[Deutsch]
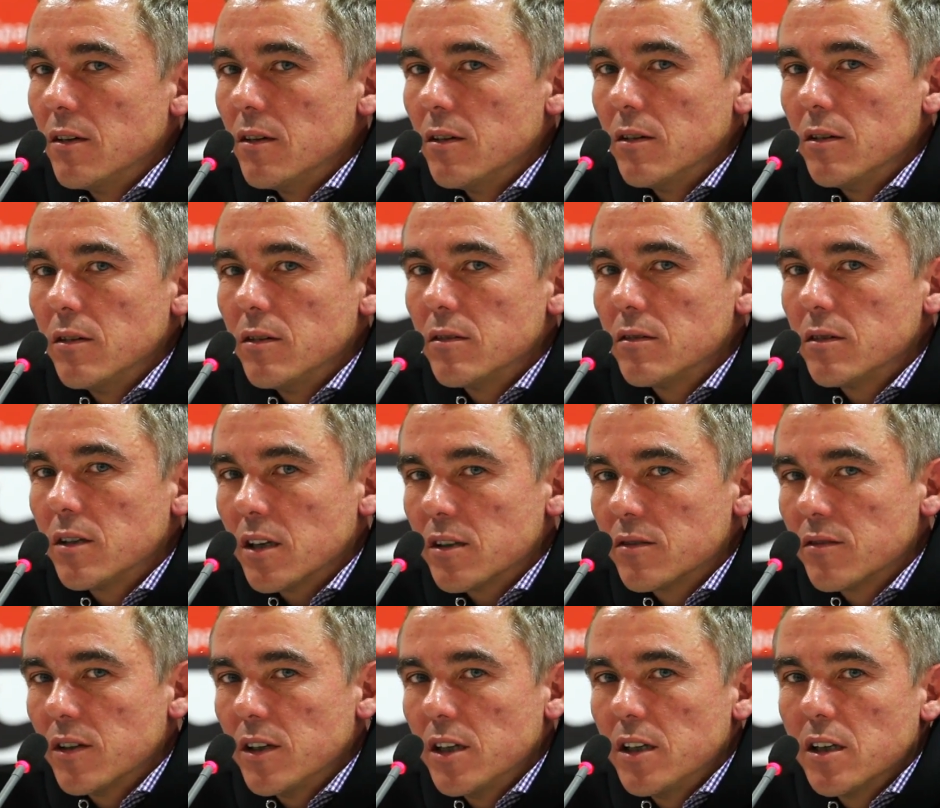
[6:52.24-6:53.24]
äh,
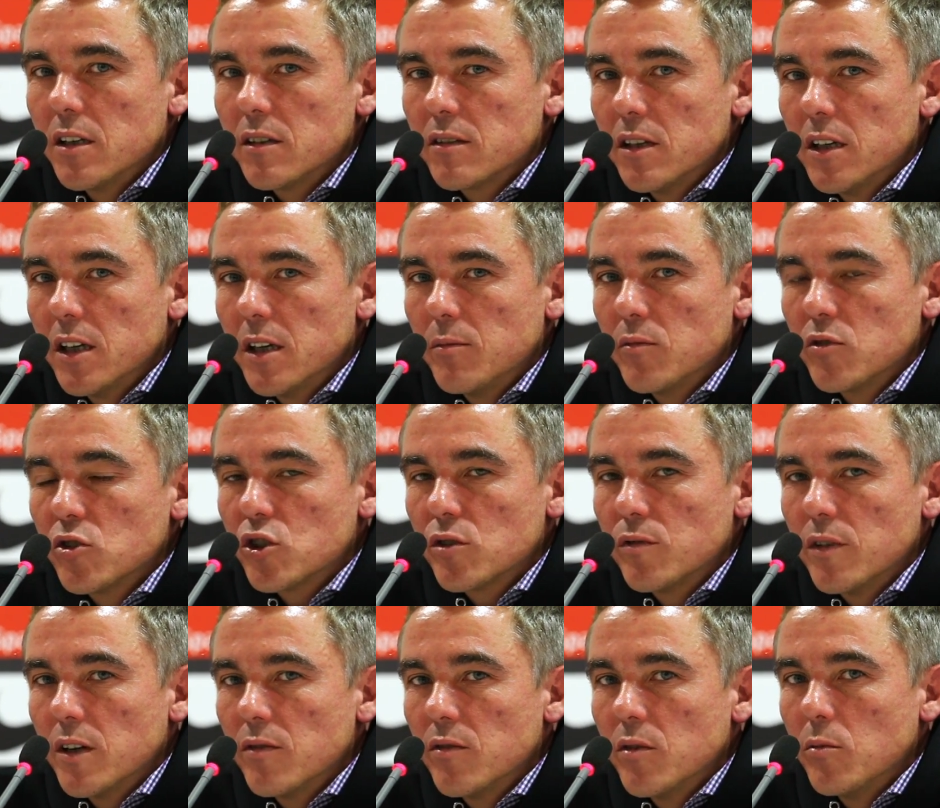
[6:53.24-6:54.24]
dass wir ihnen das Leben so
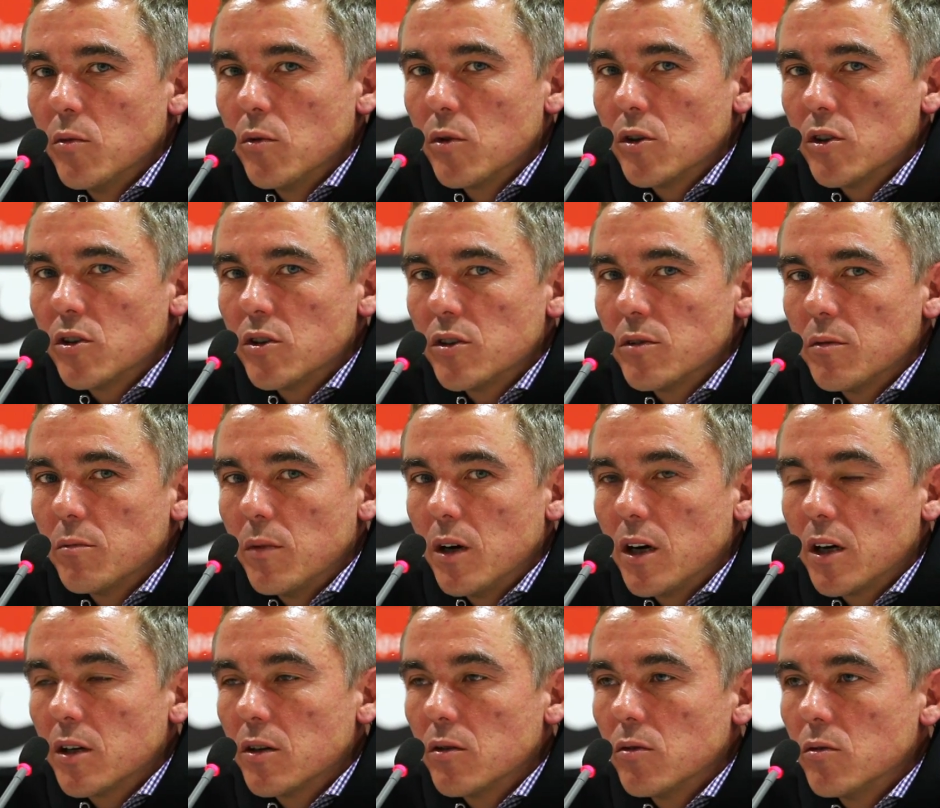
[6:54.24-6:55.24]
schwer wie möglich
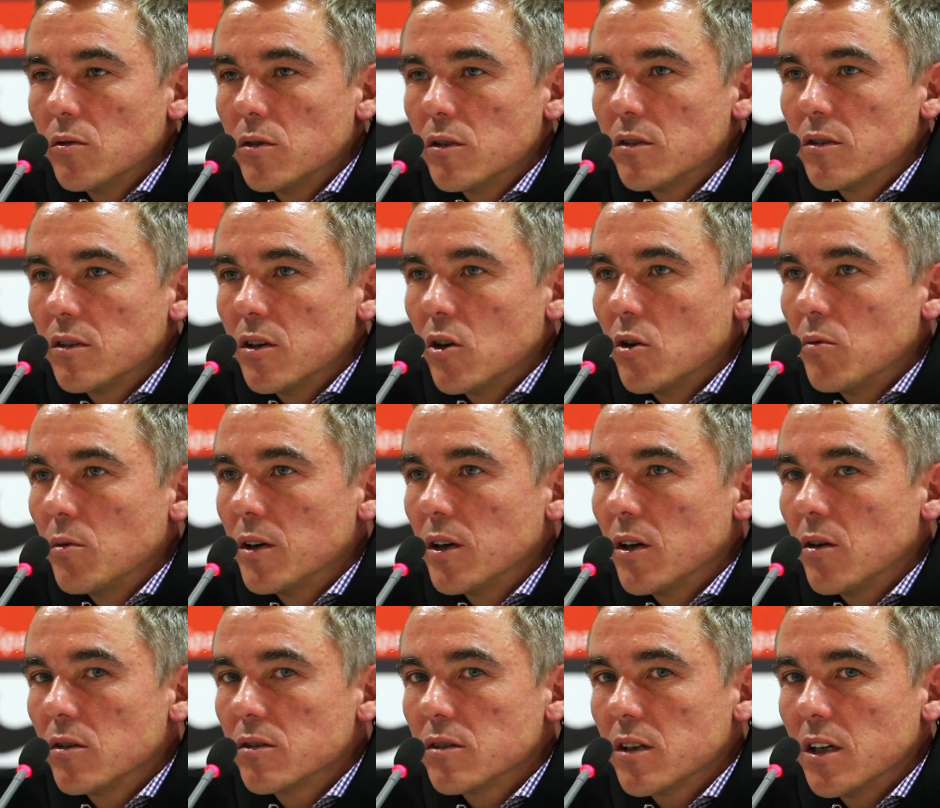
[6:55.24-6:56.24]
machen und darüber
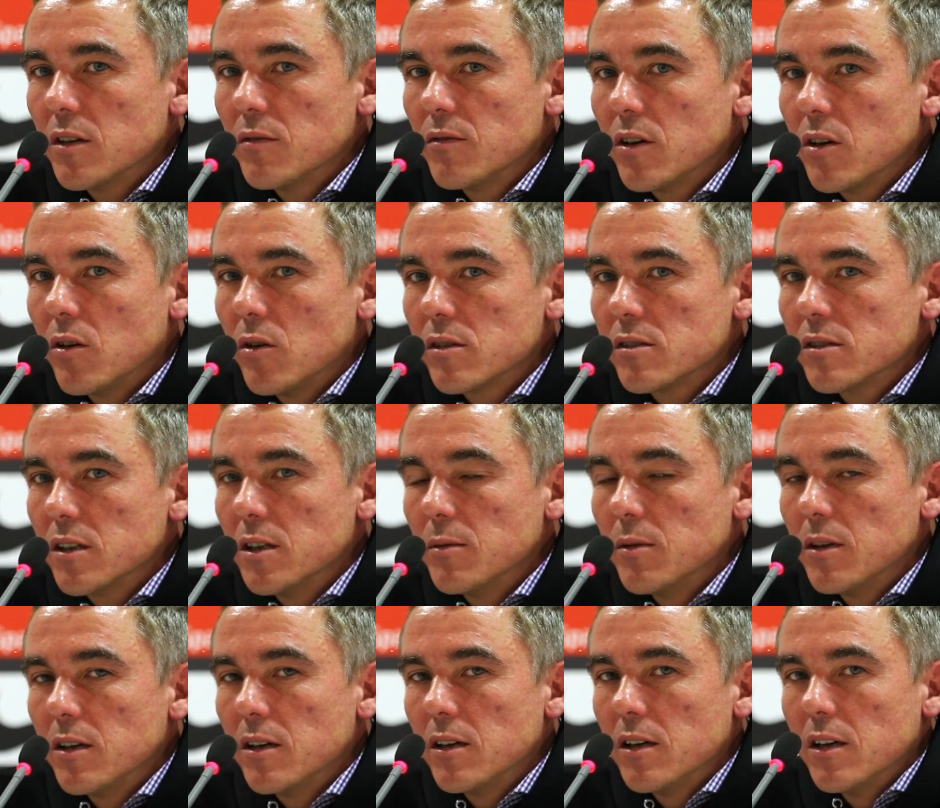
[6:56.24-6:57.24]
hinaus einfach auch
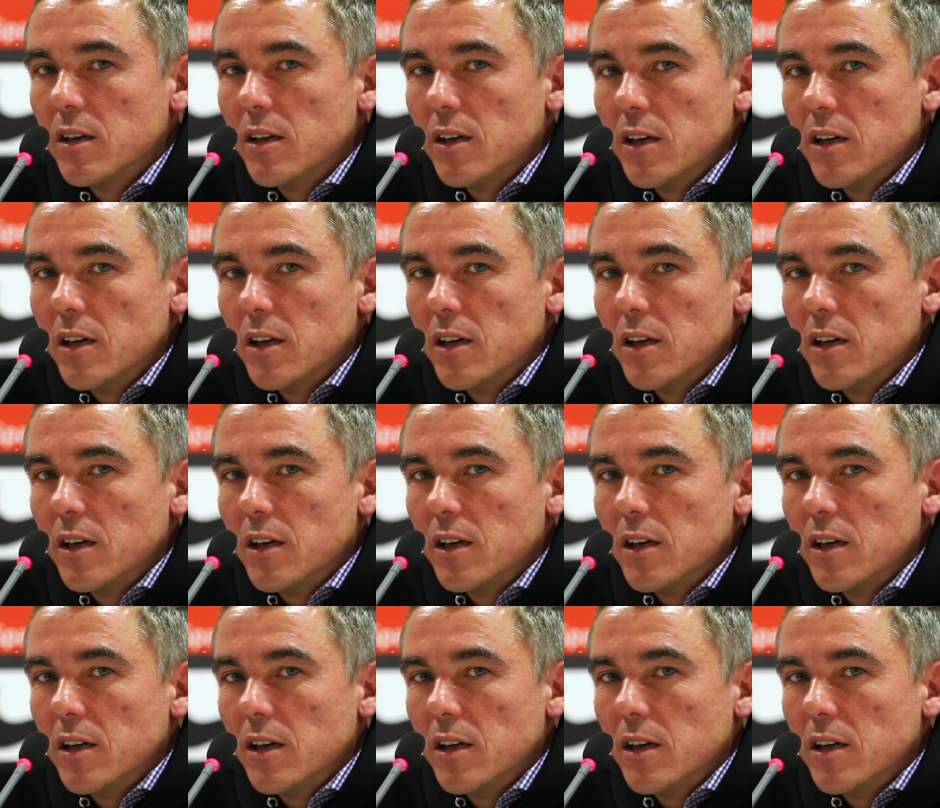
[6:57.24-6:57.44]
selber